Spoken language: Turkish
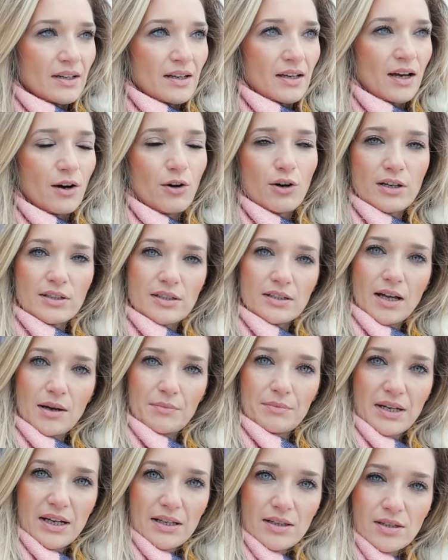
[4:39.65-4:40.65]
E, o
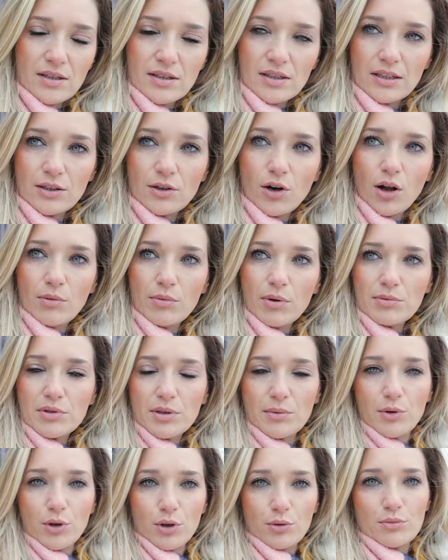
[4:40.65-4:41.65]
açıdan biraz iyi olmamış
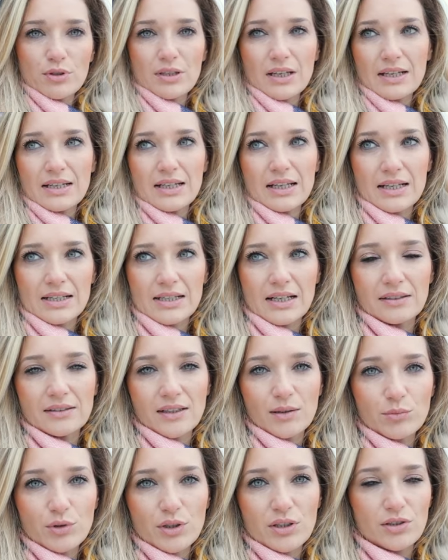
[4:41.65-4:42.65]
ama önümüzdeki sene
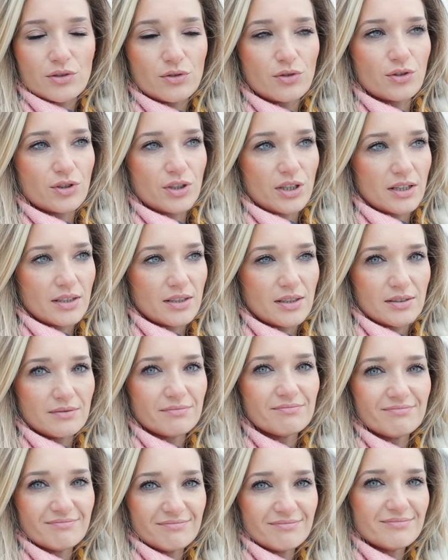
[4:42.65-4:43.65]
zaten burası coşar
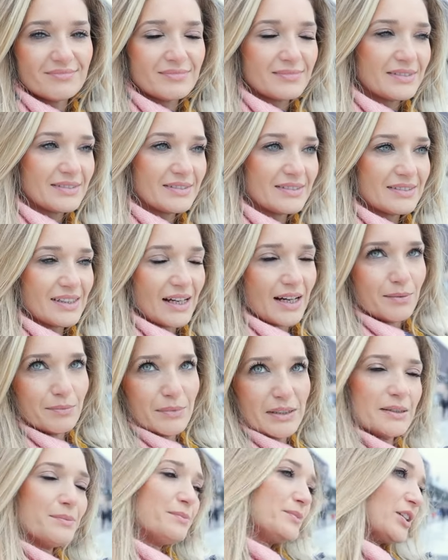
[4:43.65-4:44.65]

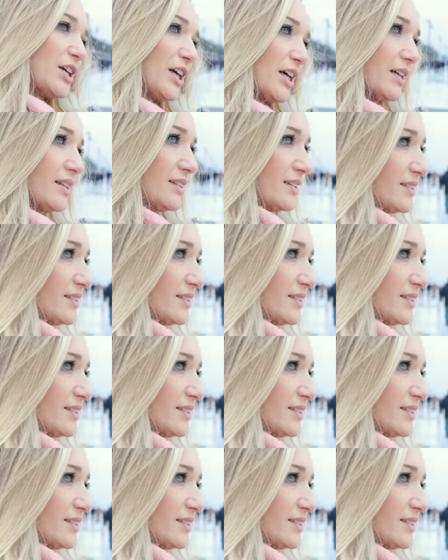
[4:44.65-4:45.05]
tahminimce.